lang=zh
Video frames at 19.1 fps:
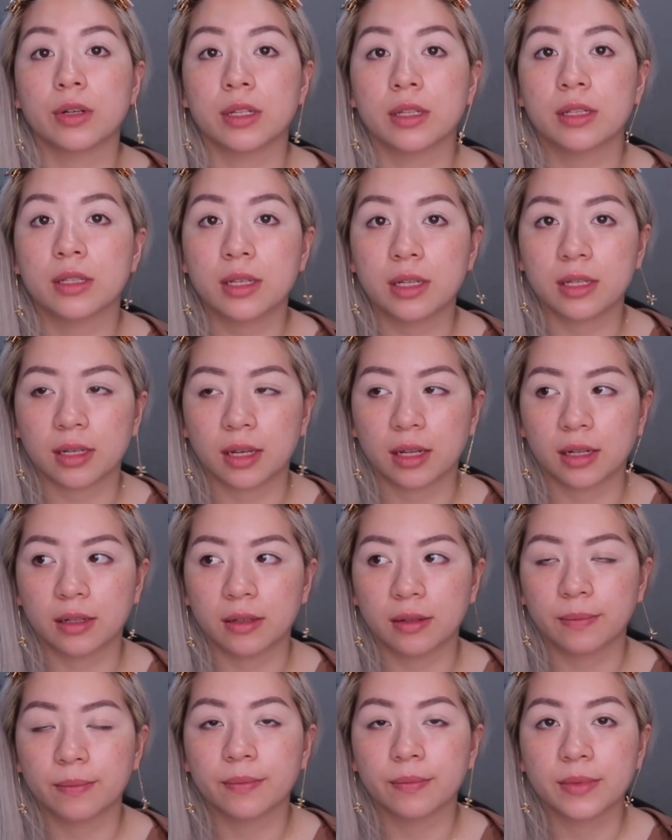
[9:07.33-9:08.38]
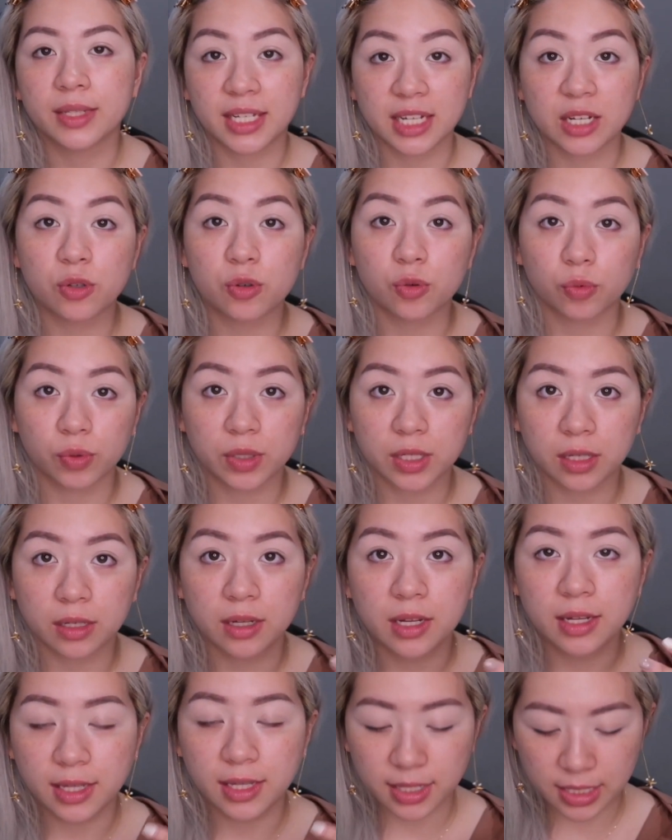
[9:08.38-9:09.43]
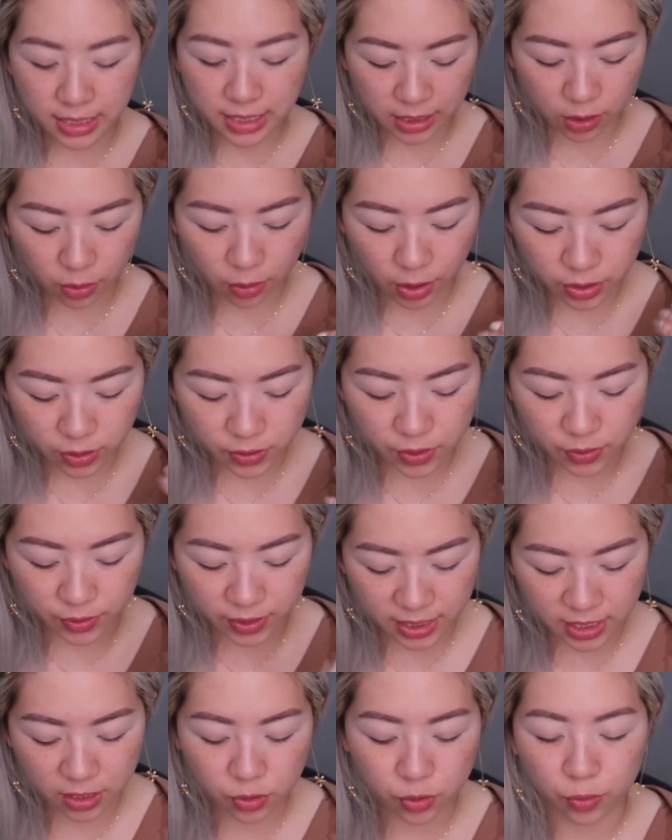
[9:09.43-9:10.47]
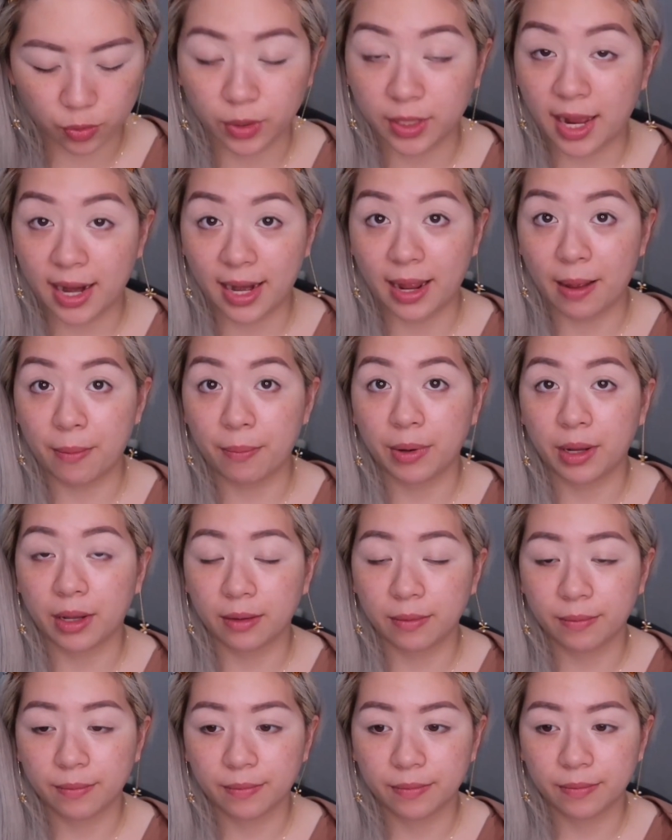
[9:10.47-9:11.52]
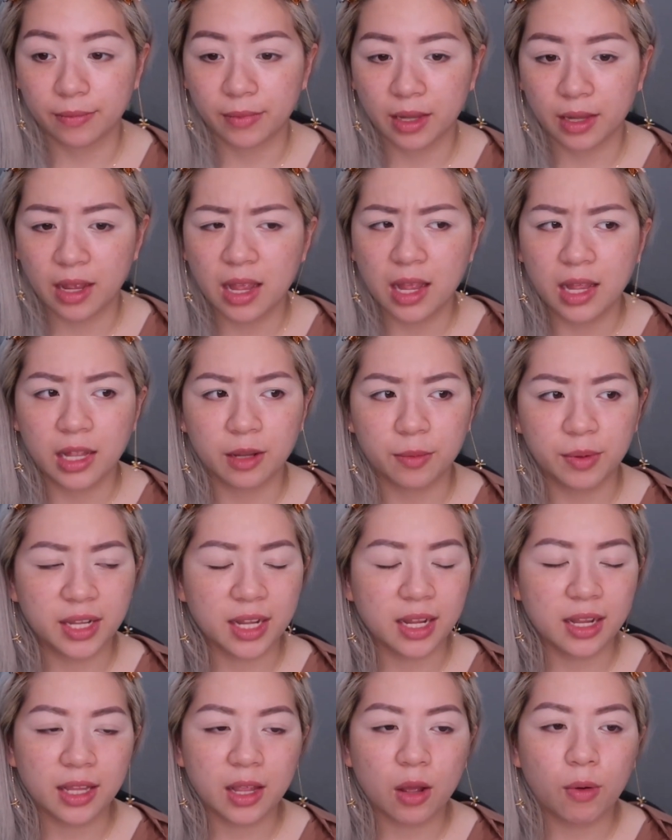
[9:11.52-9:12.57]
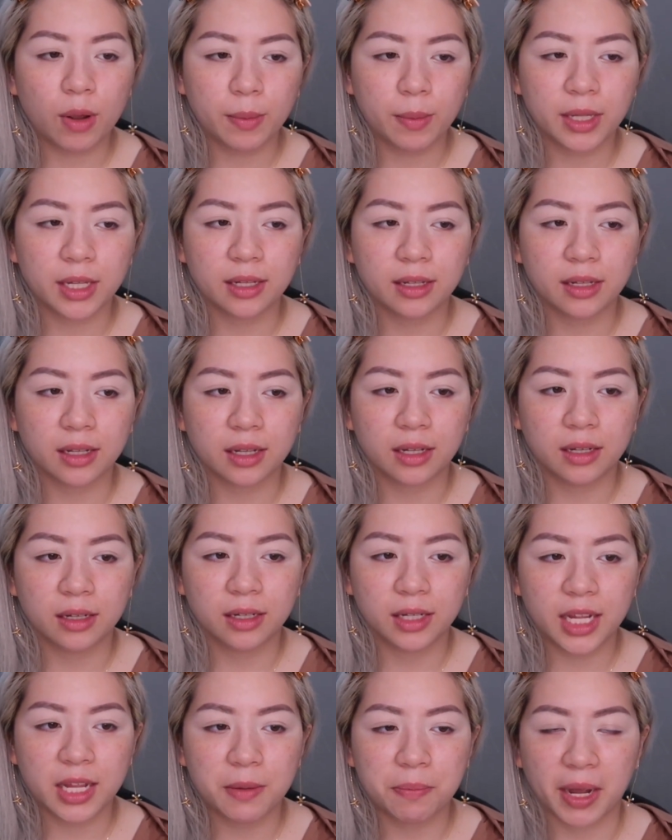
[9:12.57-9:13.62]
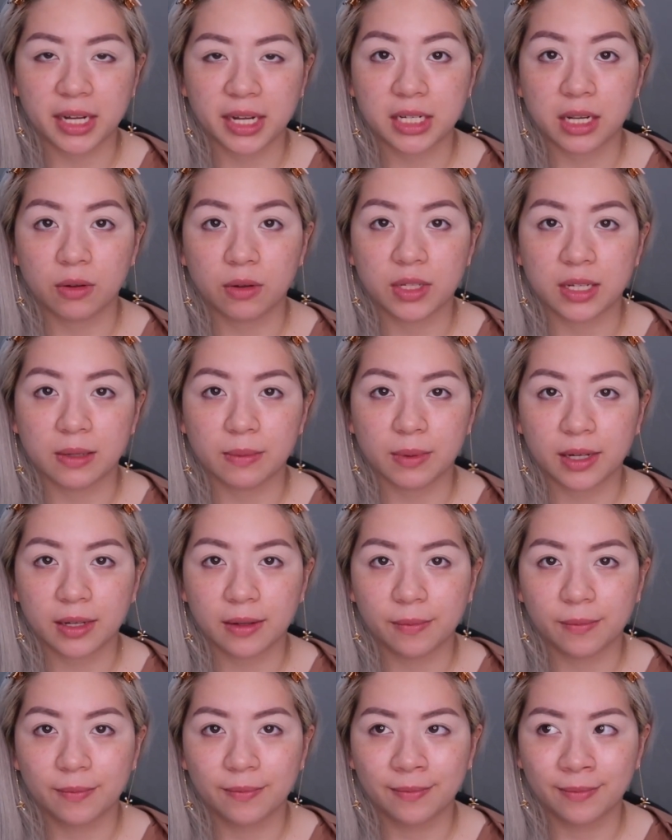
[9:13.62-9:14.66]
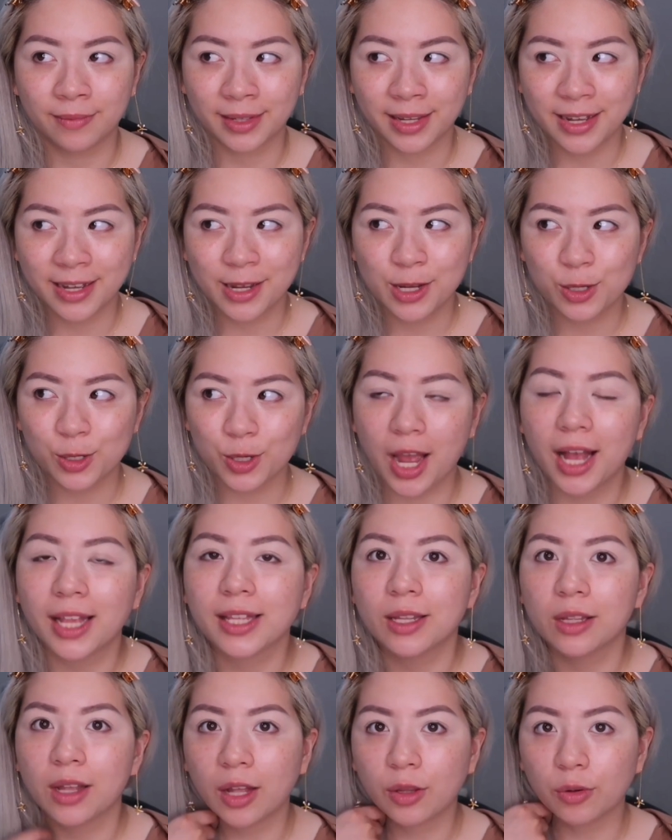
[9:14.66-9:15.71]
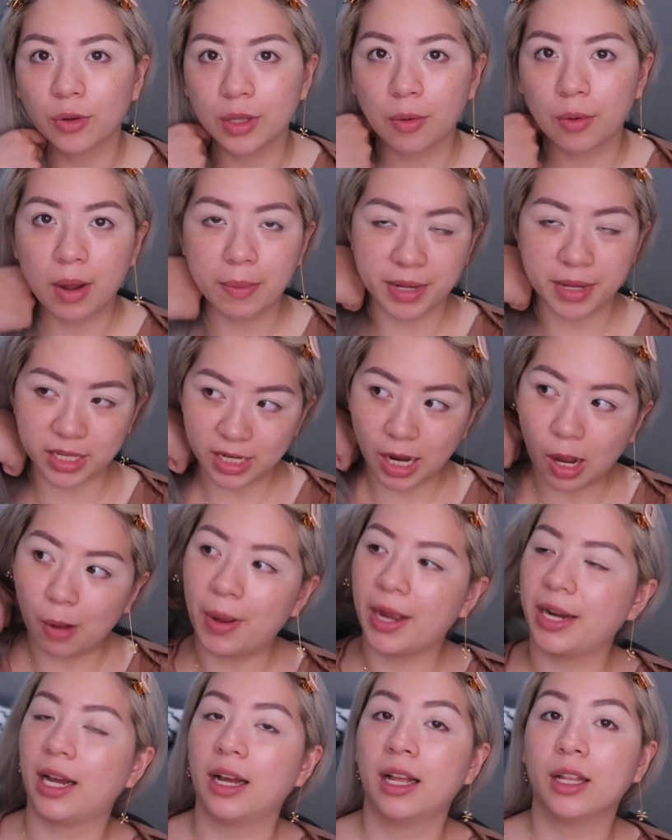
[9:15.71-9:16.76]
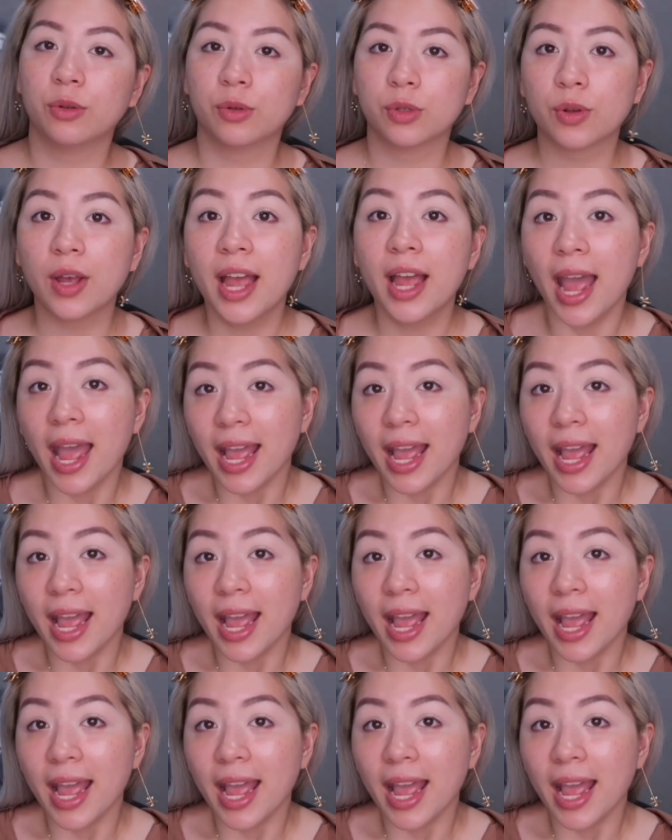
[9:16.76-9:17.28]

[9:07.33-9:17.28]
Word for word: 全正常的金属色，但是这个的话就是有金属带亮片。你们听得到外面的那个一百小姐吗？就是她他她都会在外面叫卖，然后她都会说